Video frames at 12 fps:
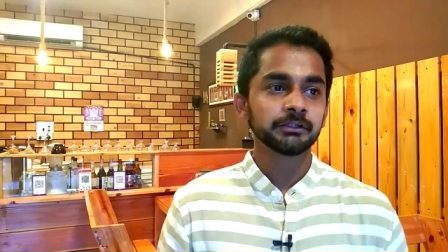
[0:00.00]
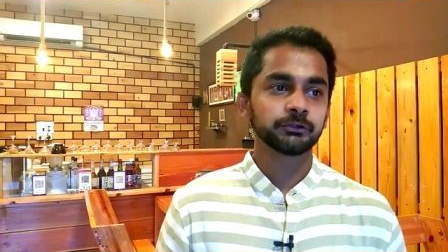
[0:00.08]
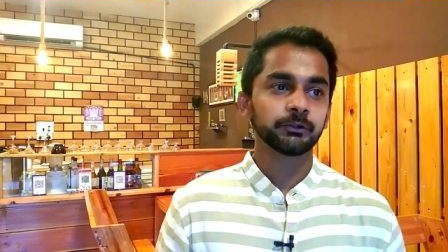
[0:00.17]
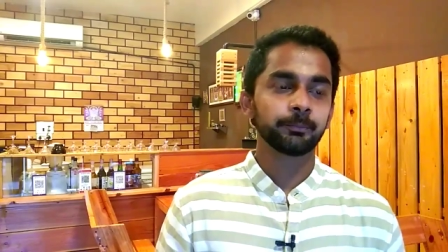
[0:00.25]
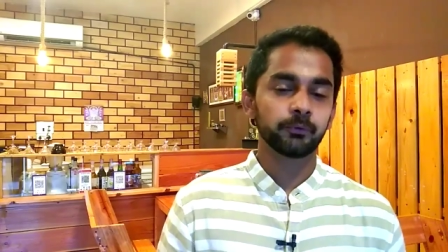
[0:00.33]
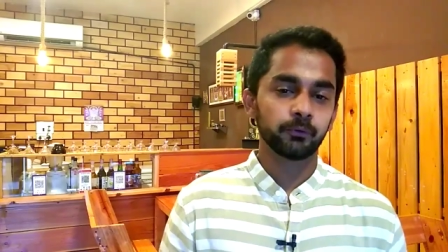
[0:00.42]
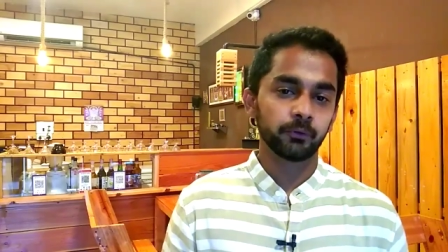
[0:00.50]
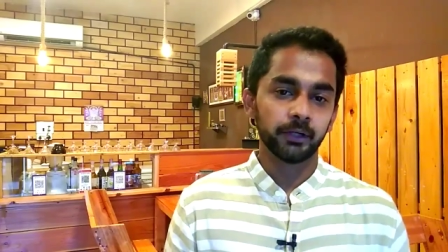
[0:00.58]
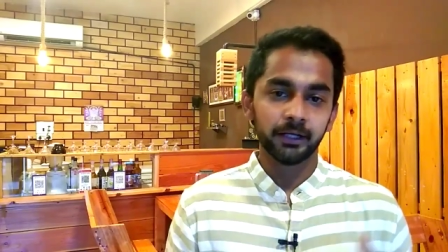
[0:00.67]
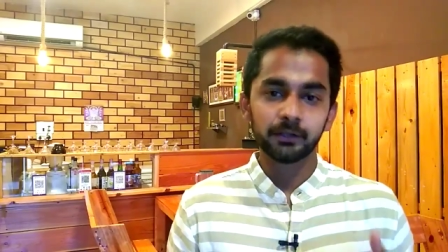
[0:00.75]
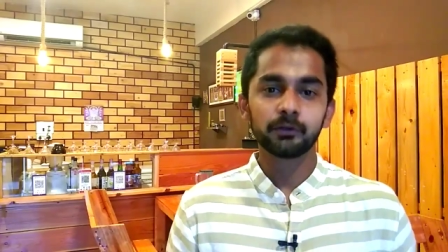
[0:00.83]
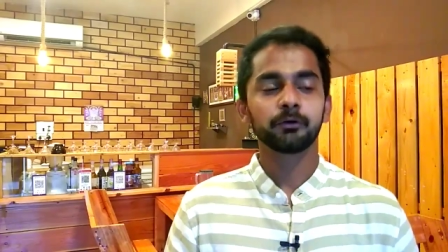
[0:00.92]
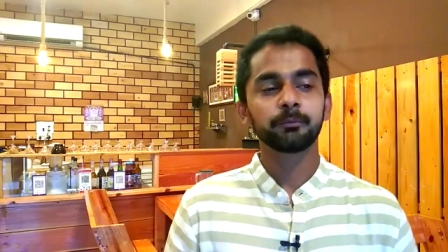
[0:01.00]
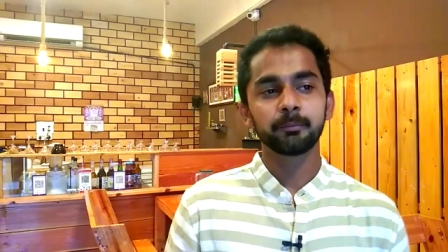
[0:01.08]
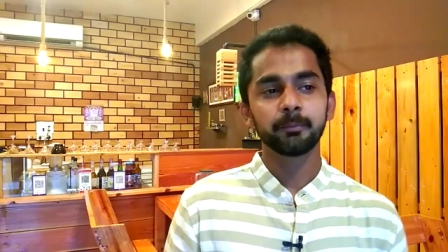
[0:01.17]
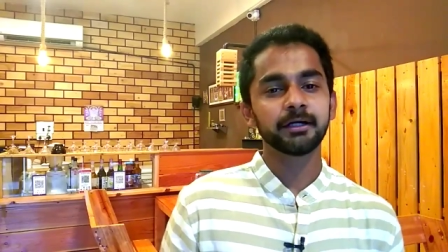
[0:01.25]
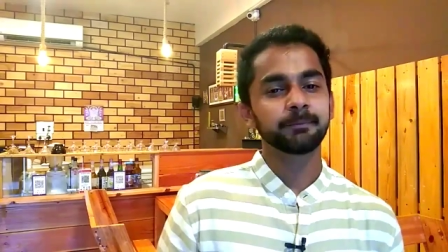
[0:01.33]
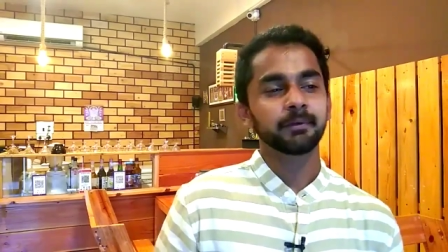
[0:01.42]
ஸோ இப்போது எங்களோட
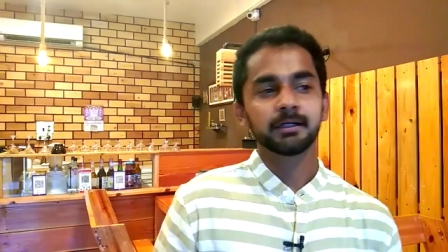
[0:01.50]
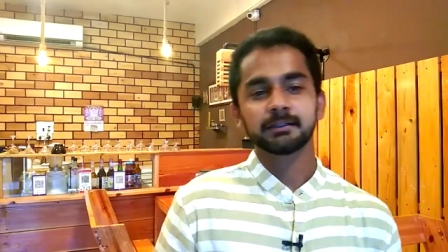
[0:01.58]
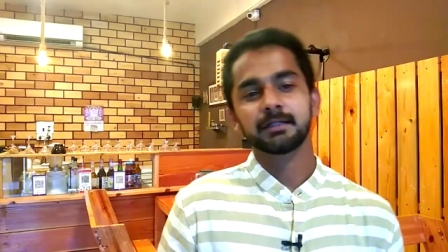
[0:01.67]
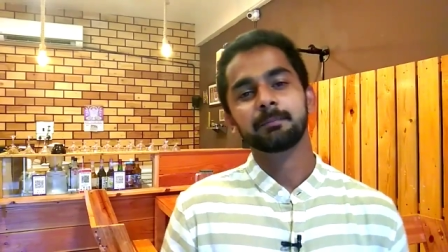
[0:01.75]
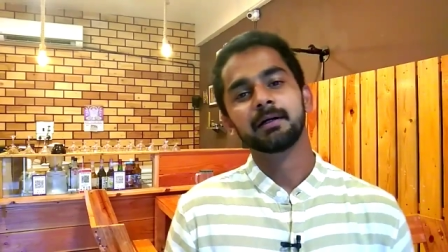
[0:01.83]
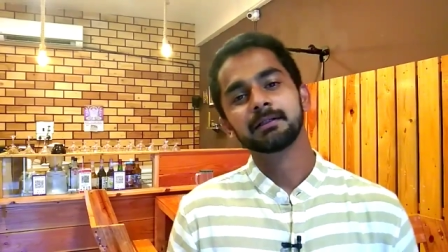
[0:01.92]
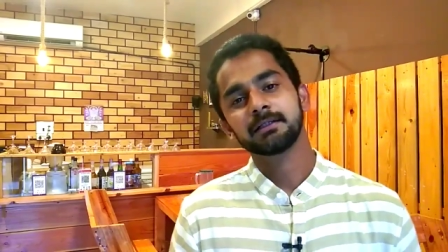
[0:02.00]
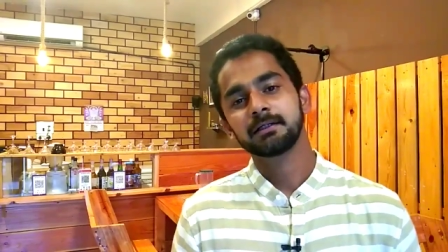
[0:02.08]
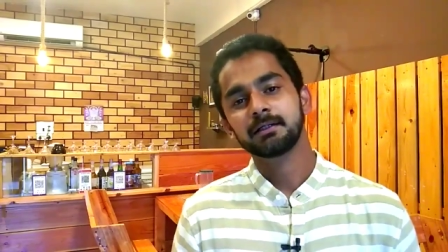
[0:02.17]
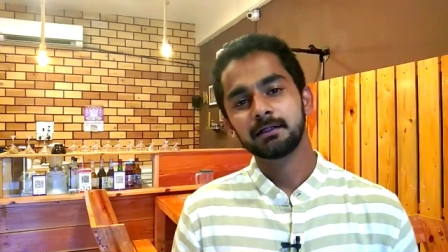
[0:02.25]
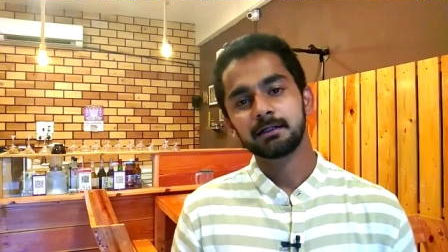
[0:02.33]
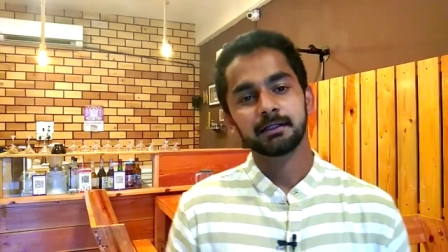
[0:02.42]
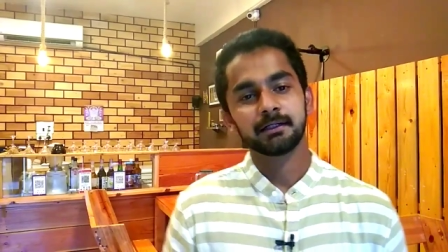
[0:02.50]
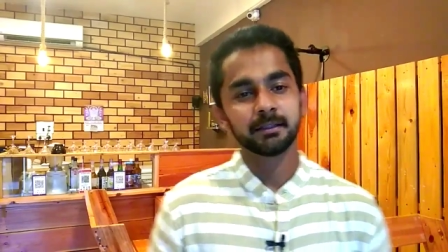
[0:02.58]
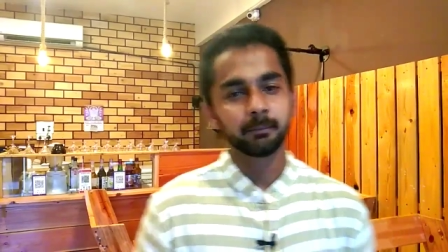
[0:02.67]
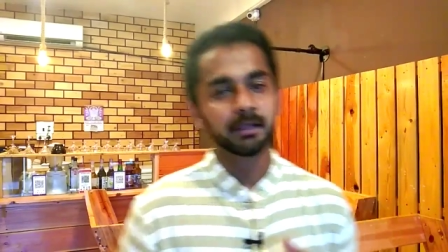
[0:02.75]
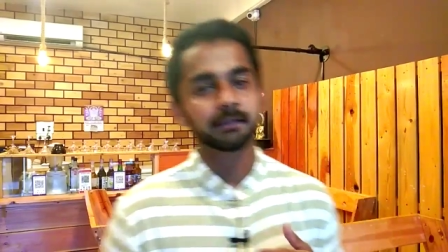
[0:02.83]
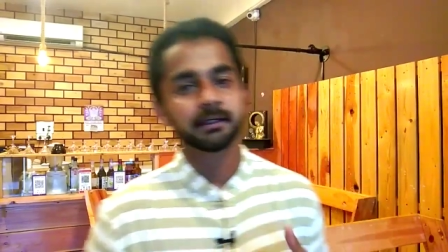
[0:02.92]
இப்போ மேட்டுப்பாளையத்தில் பார்த்தீங்கன்னா
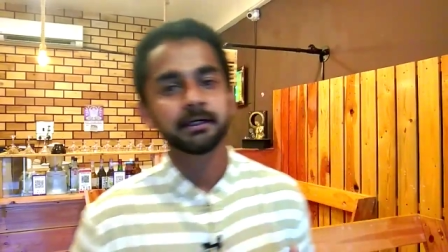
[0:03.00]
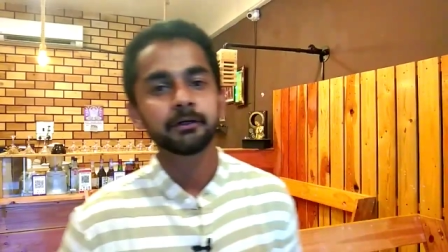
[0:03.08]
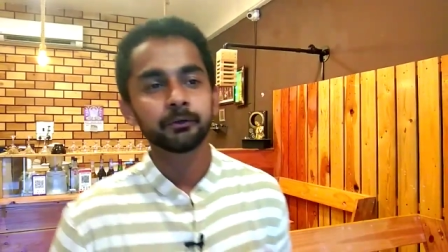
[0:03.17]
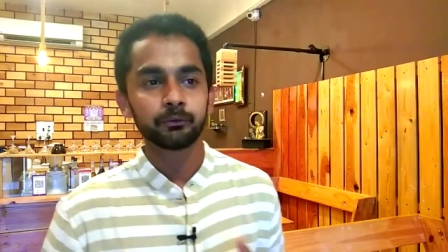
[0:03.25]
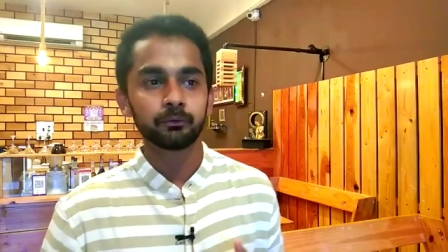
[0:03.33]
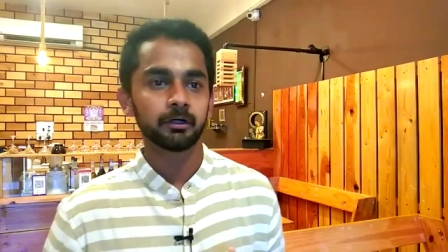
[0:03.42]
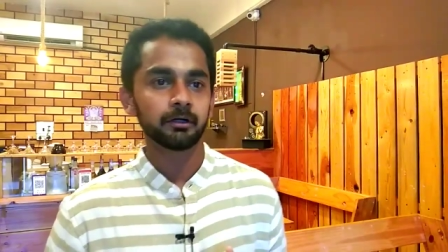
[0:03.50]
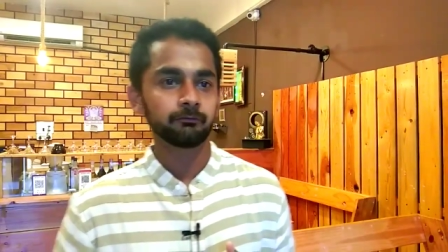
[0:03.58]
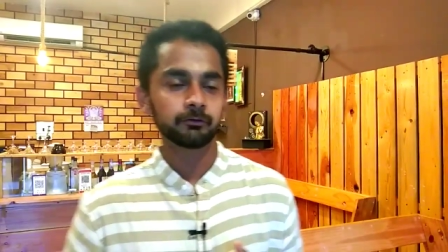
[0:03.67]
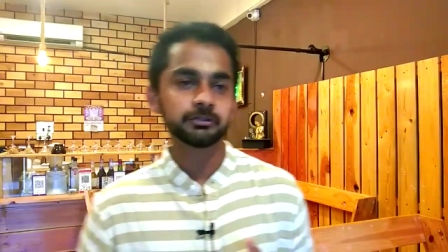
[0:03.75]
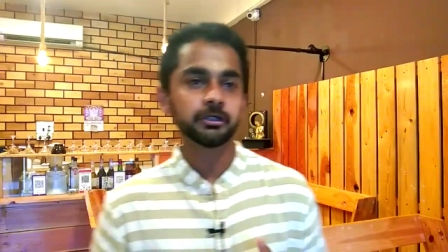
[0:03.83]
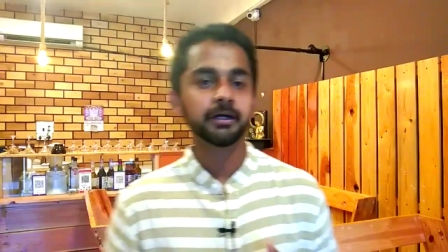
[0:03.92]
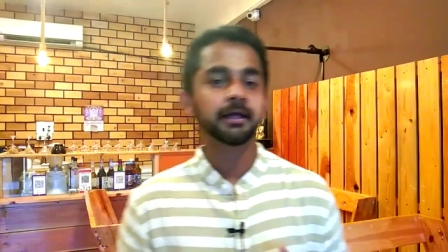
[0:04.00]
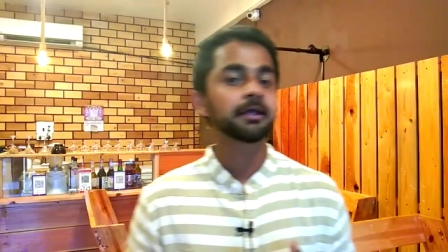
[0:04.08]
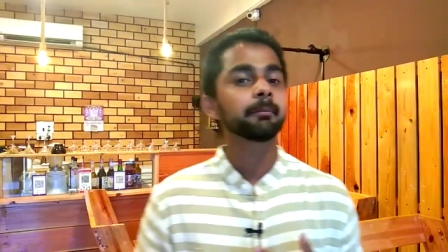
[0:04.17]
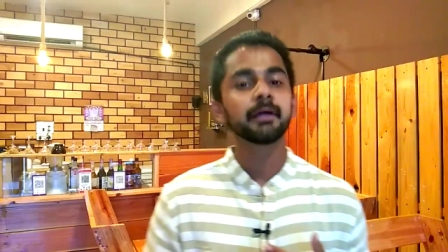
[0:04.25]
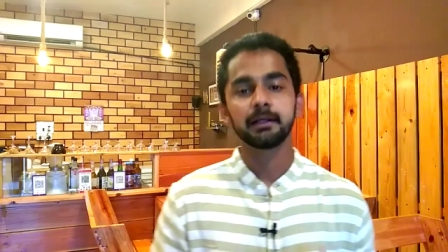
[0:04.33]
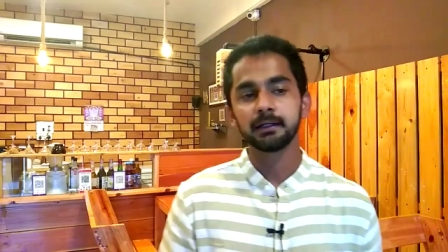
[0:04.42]
இந்த மாதிரி ஒரு ஃபுட் ஜாயின்
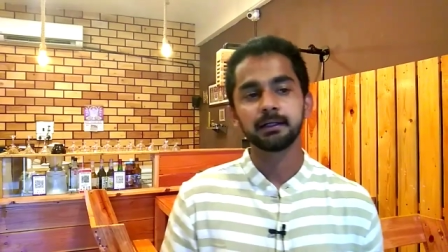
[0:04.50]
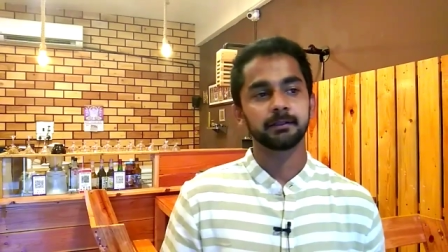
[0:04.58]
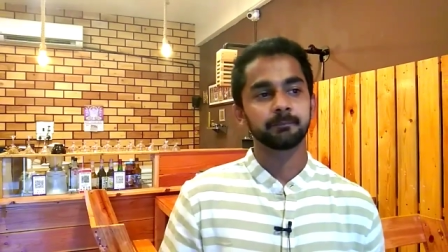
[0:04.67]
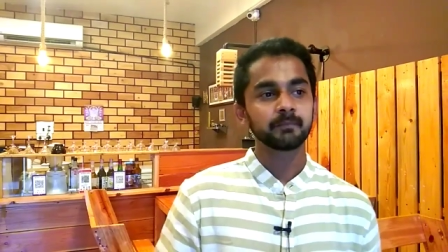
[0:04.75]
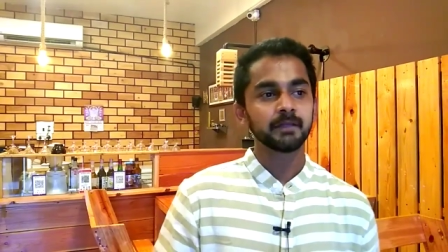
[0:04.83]
எங்கேயுமே இல்லை